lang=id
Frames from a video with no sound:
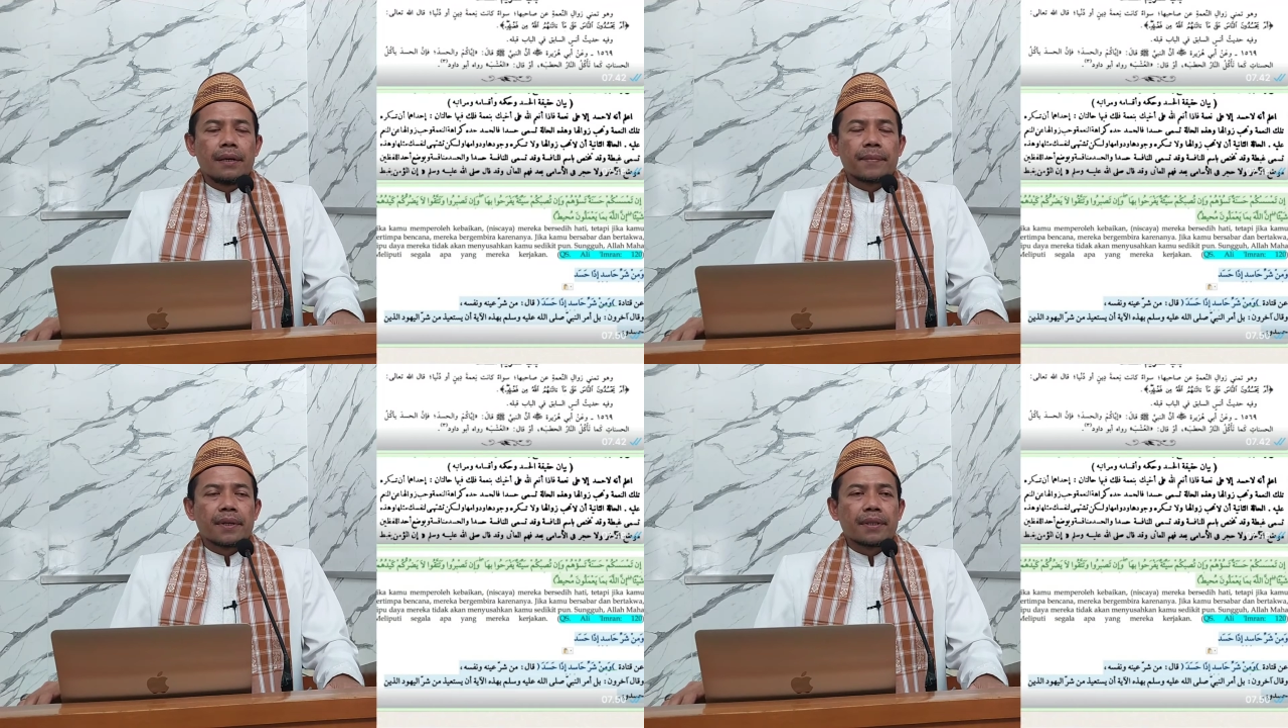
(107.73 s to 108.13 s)

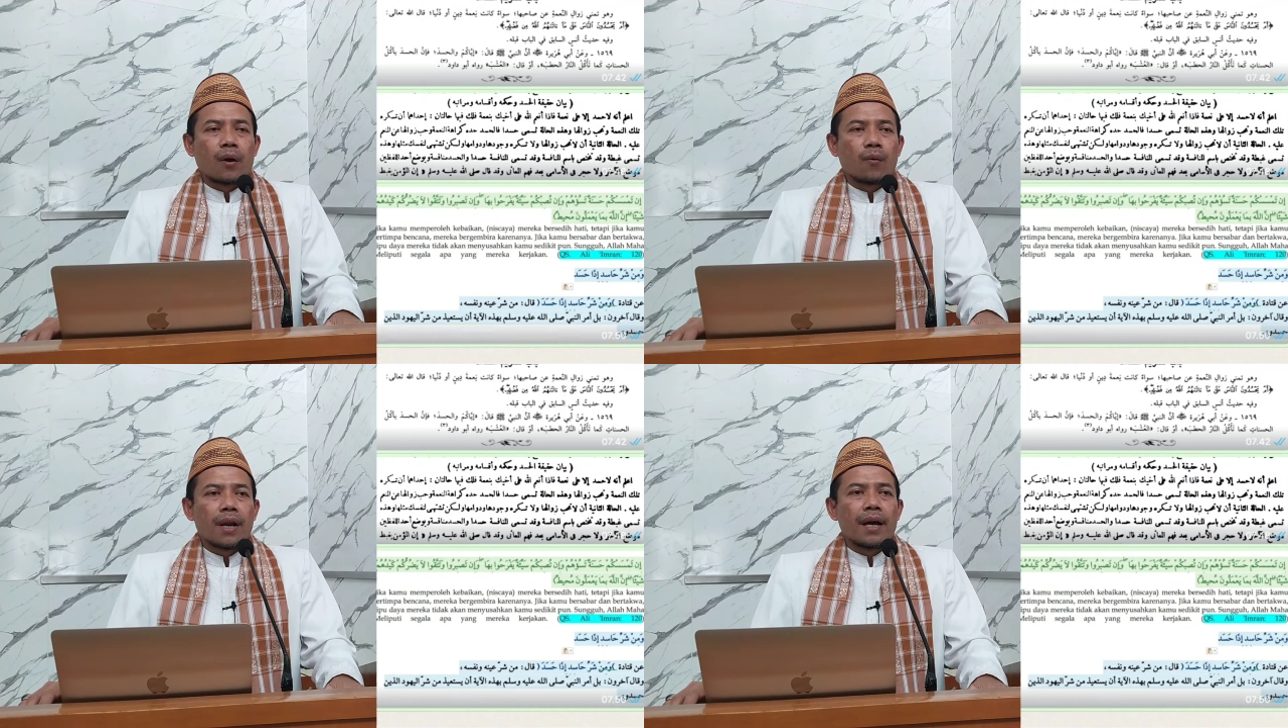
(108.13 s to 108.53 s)

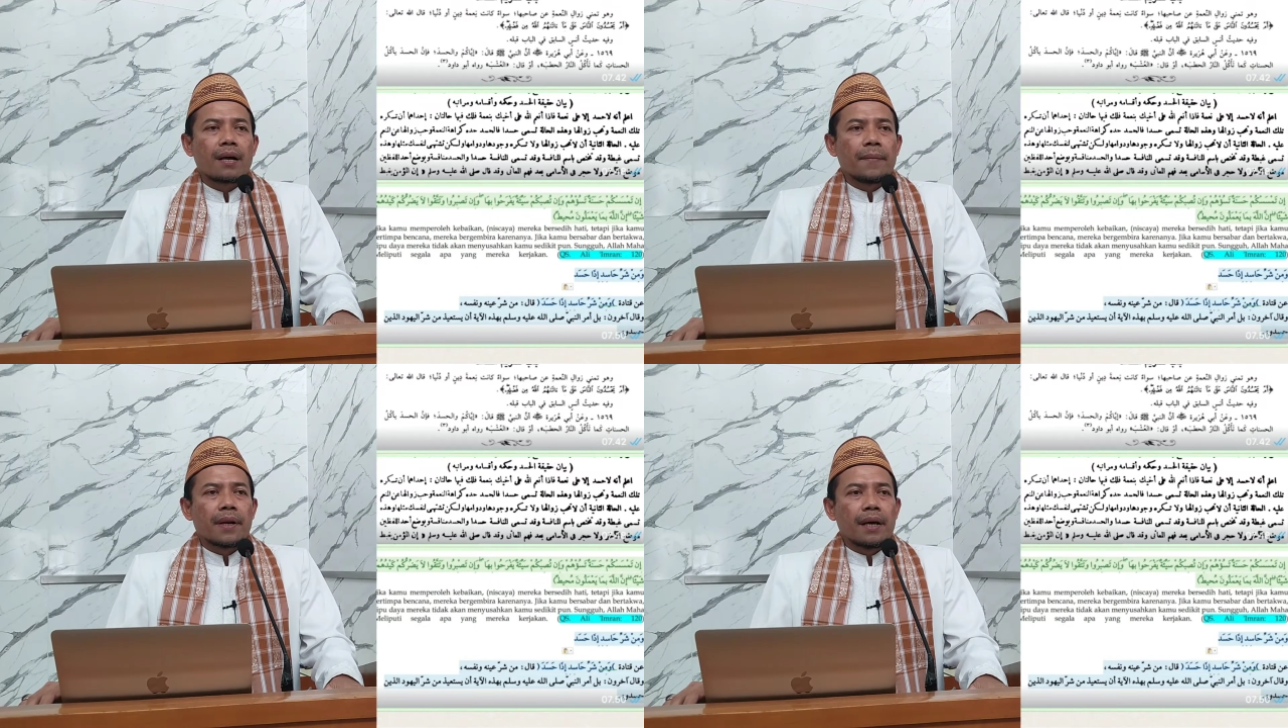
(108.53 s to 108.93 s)
Bertakwalah
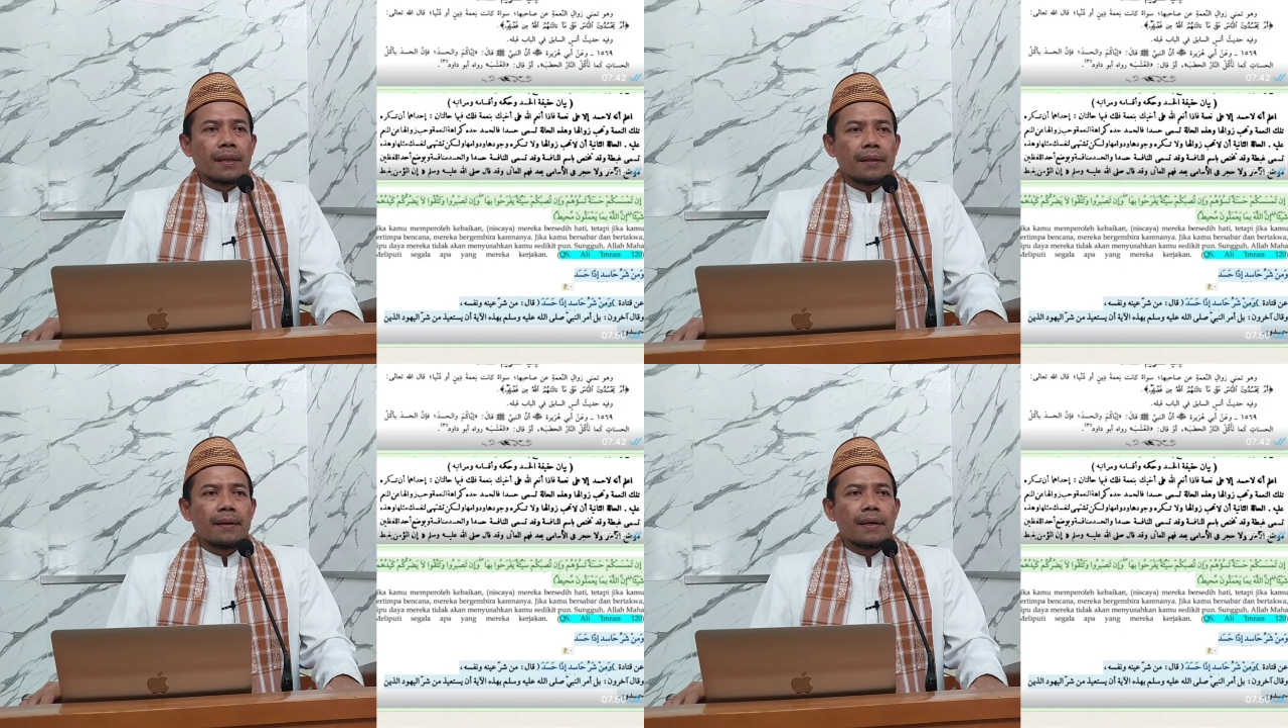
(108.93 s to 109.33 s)
kepada
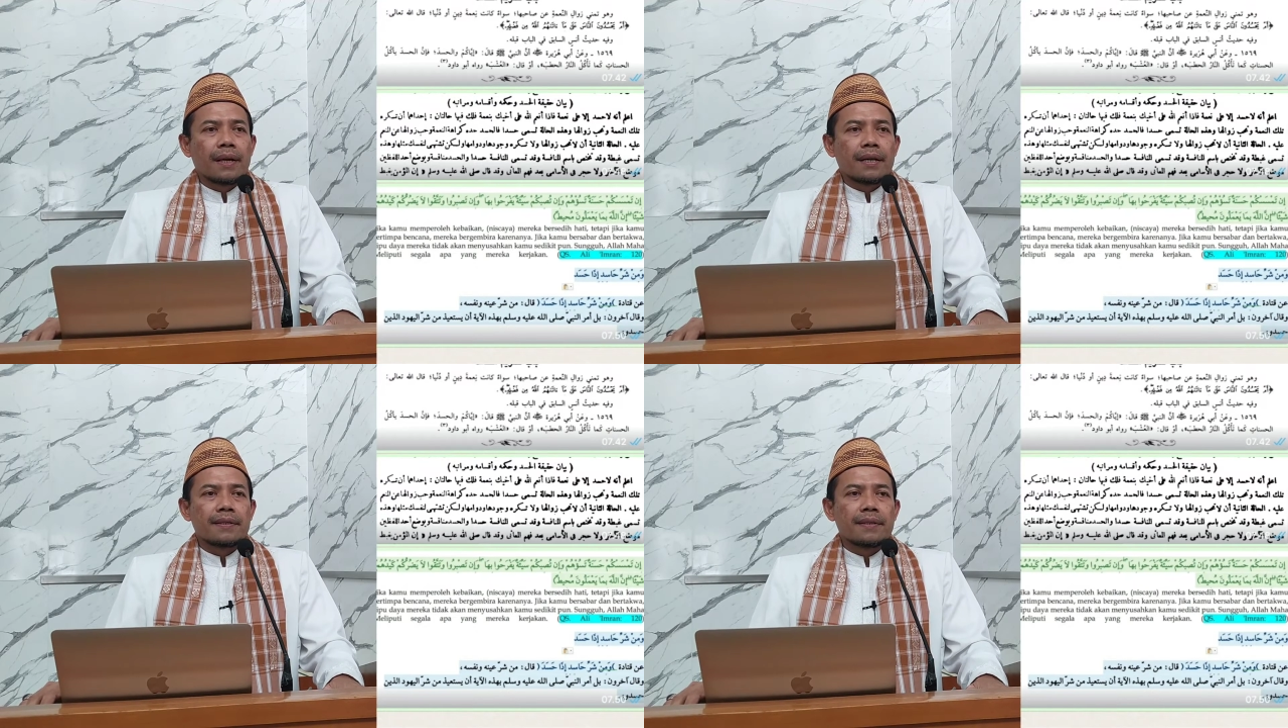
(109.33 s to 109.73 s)
Allah
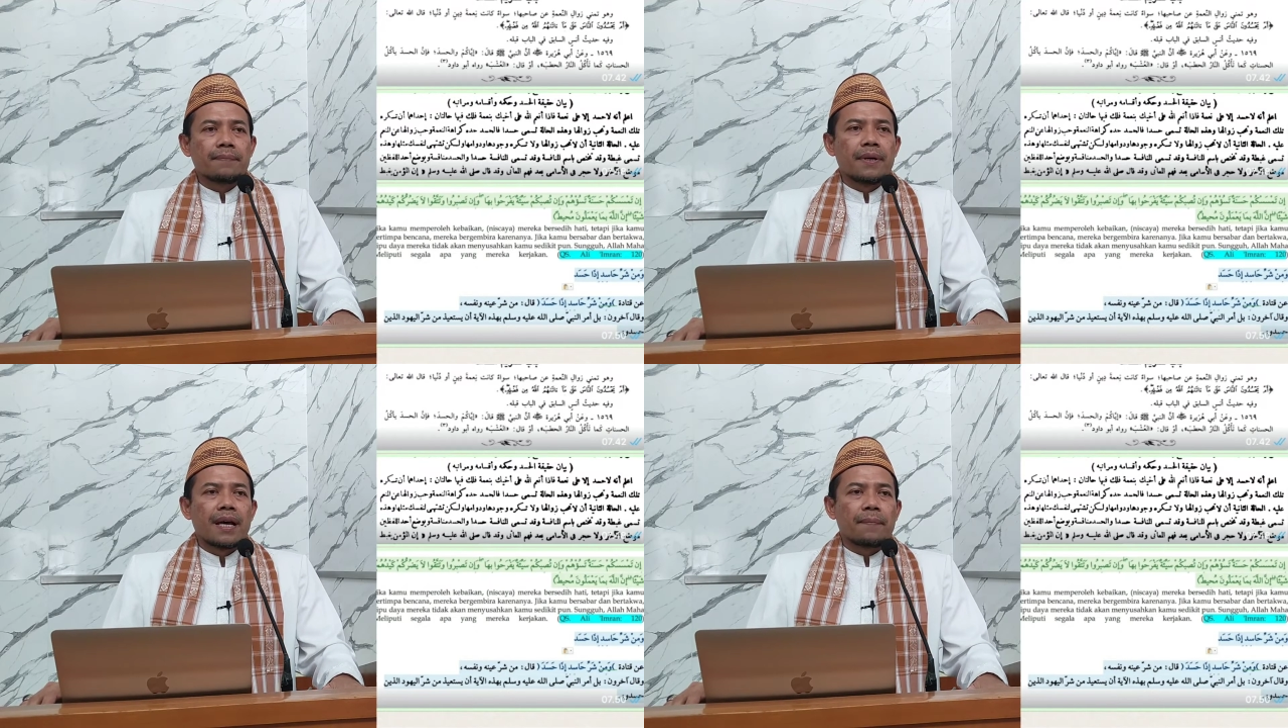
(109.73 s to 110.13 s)
dengan
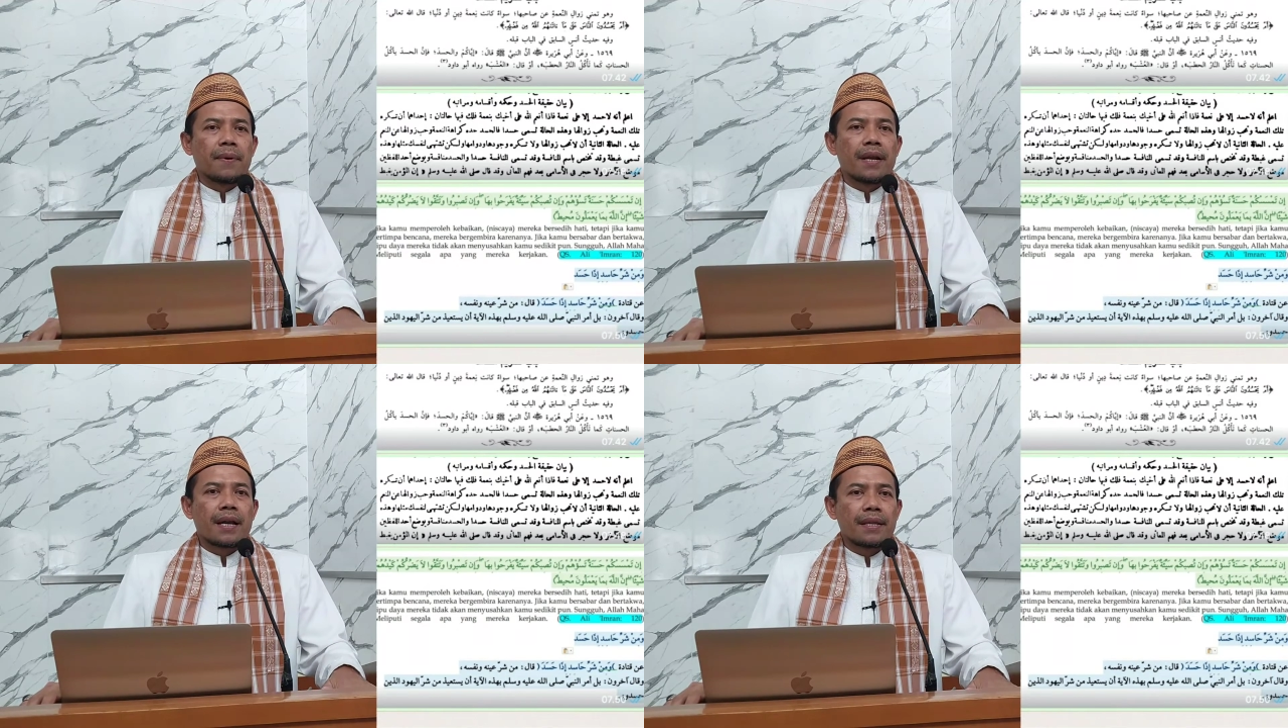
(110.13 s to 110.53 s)

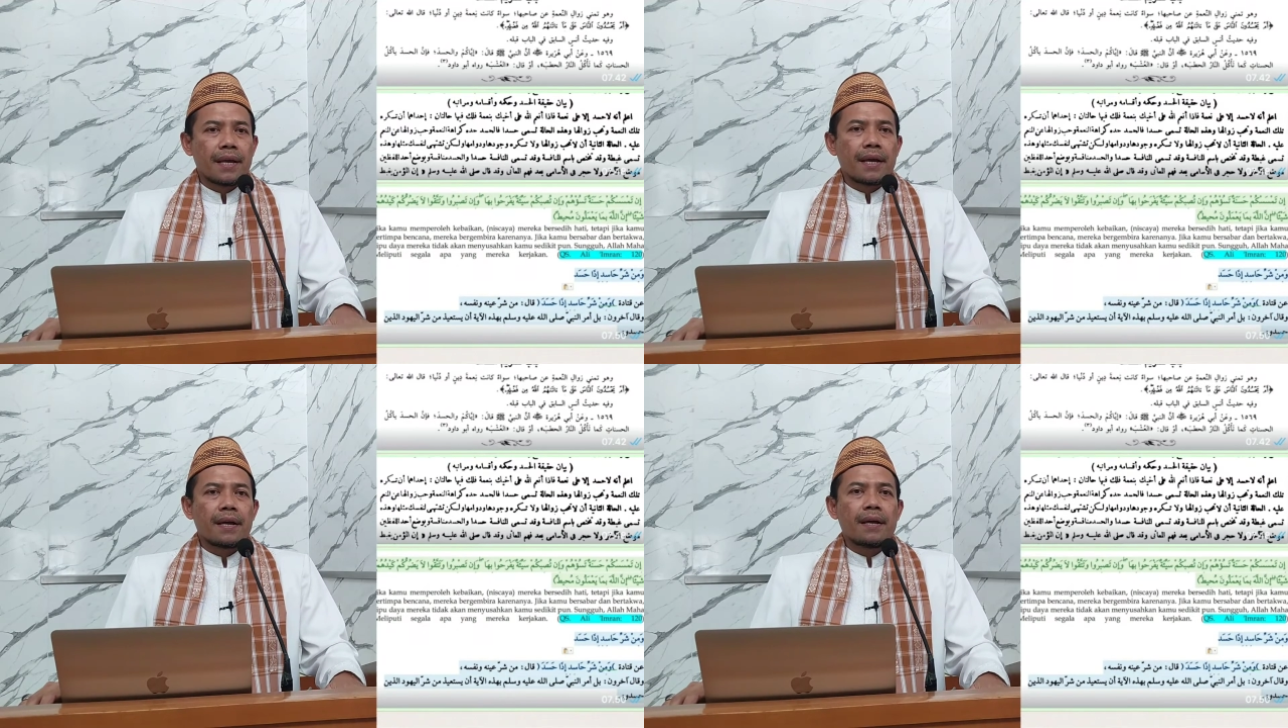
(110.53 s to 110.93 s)
sebenar-benarnya